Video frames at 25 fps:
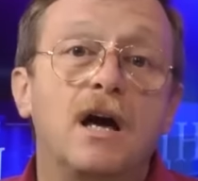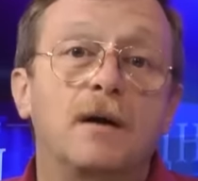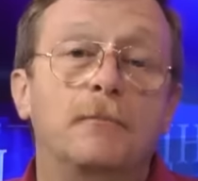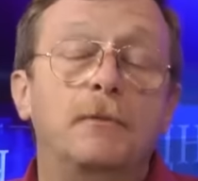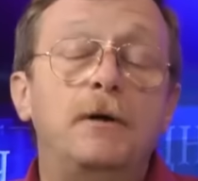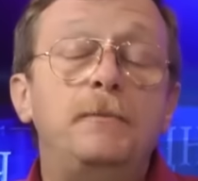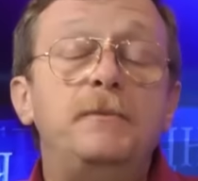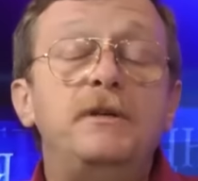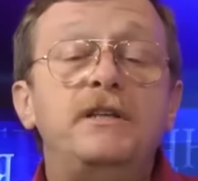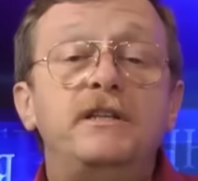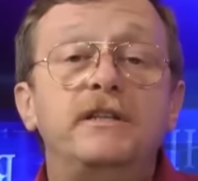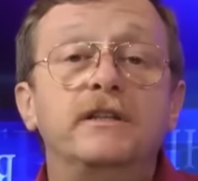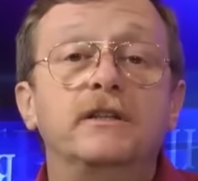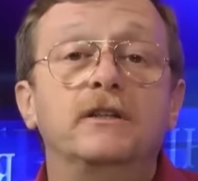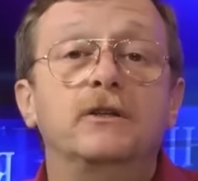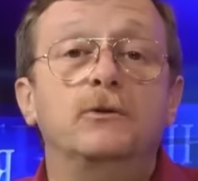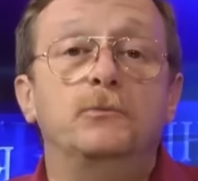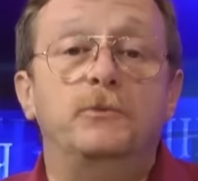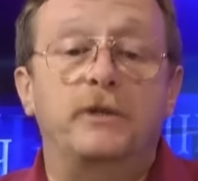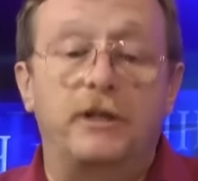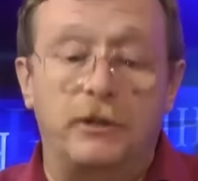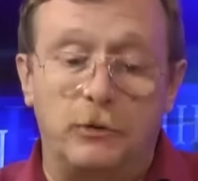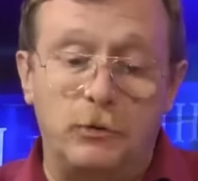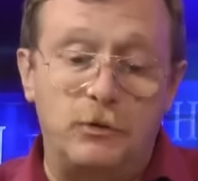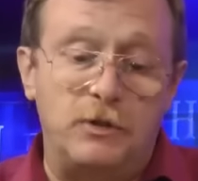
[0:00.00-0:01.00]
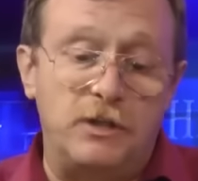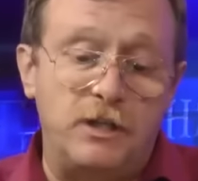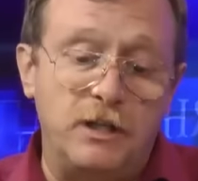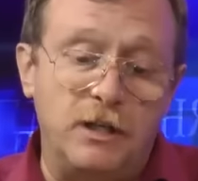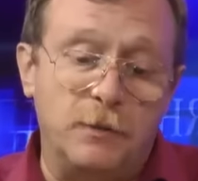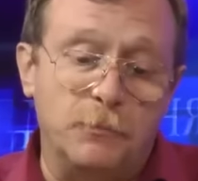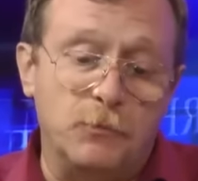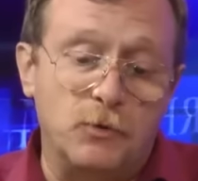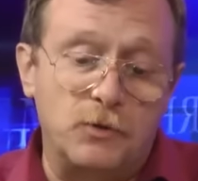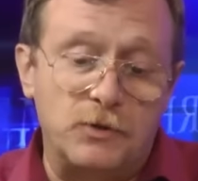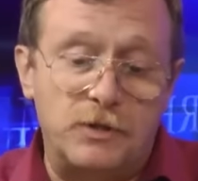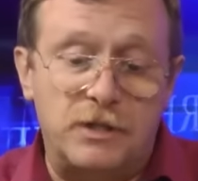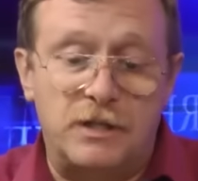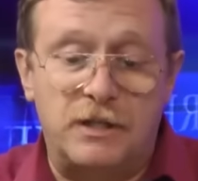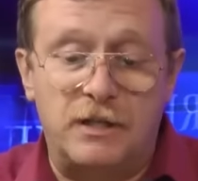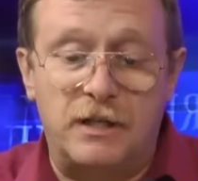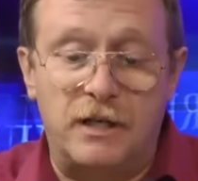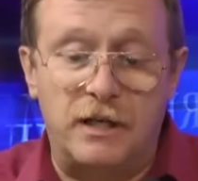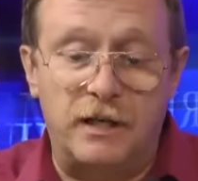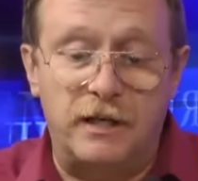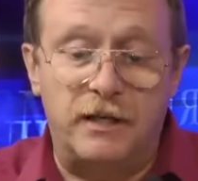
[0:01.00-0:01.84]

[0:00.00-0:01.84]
Мы беседуем на эту тему с